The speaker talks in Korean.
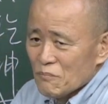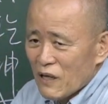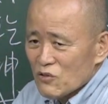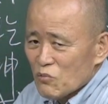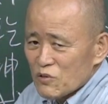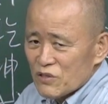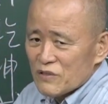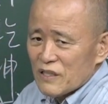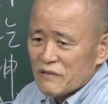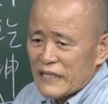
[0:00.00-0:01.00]
방금이
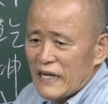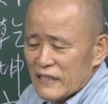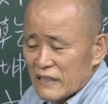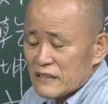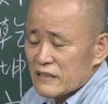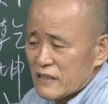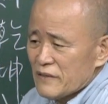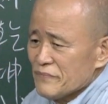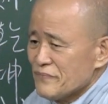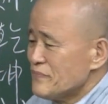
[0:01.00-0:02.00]
선생님 강의하실
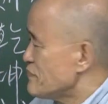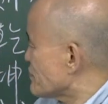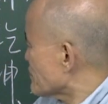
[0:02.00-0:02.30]
때